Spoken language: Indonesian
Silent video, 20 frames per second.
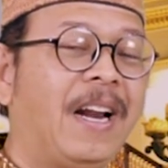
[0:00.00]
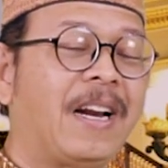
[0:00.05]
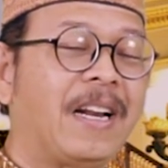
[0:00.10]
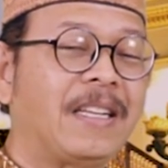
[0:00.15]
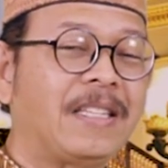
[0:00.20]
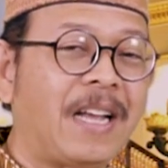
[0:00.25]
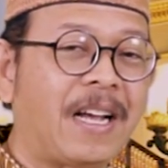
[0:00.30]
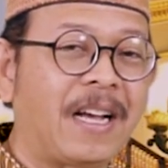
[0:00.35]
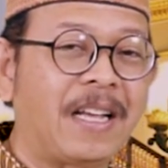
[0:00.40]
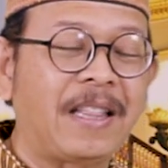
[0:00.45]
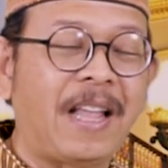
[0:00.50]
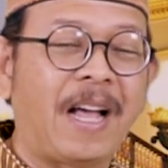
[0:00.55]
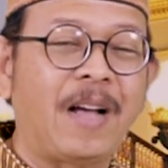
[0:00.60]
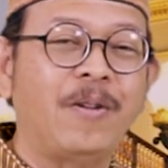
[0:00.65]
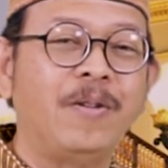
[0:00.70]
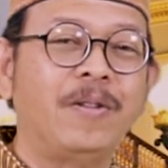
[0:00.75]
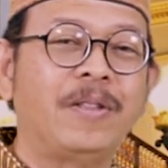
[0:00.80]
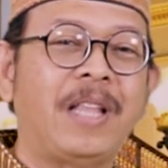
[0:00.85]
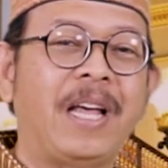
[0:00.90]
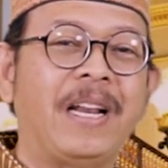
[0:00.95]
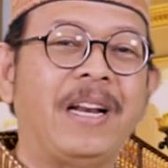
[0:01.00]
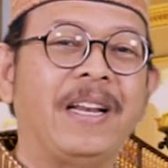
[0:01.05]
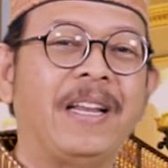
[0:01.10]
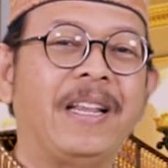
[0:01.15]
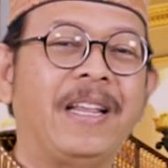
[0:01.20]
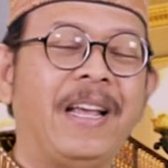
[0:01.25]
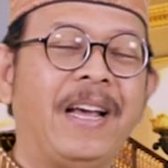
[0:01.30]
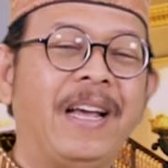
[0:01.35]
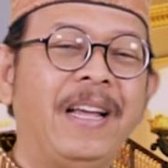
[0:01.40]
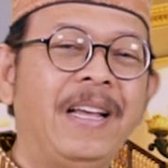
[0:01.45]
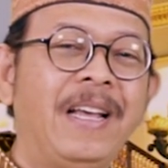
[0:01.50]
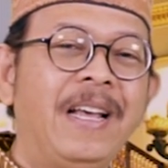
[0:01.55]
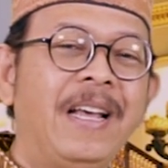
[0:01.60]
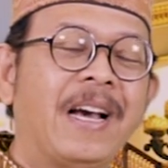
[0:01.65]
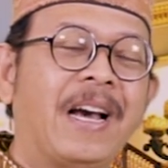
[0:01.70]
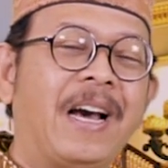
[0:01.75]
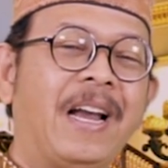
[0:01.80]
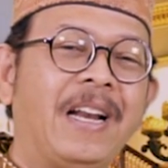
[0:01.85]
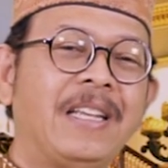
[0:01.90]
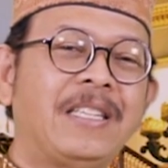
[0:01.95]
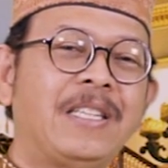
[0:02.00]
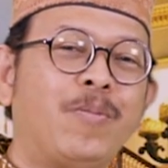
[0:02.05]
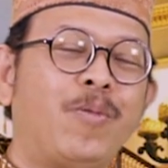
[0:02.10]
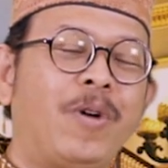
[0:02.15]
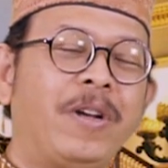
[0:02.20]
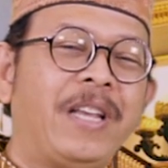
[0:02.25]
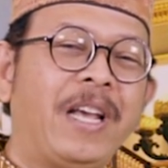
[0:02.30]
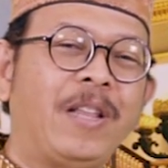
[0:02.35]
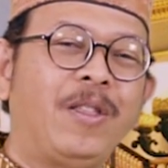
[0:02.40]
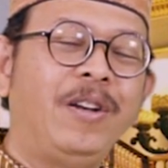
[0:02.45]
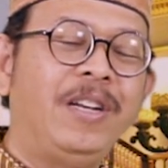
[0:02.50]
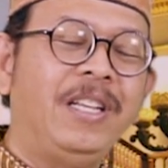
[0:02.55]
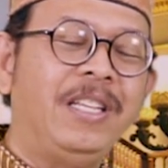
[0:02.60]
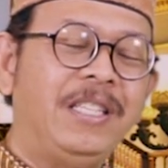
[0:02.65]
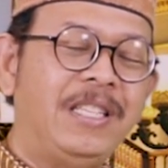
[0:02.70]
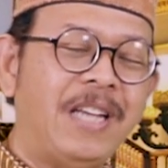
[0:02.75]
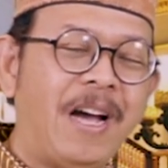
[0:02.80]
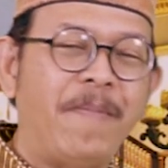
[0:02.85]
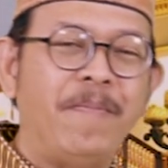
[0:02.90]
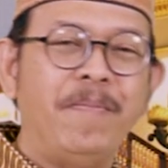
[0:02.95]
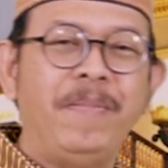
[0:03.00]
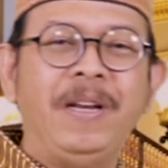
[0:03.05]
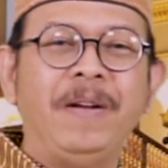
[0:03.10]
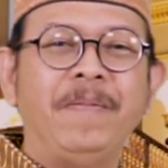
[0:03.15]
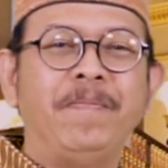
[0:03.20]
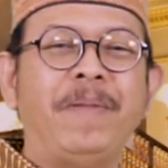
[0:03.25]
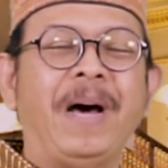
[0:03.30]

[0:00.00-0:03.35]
rasa ketakutan ya. Karena semuanya itu dijamin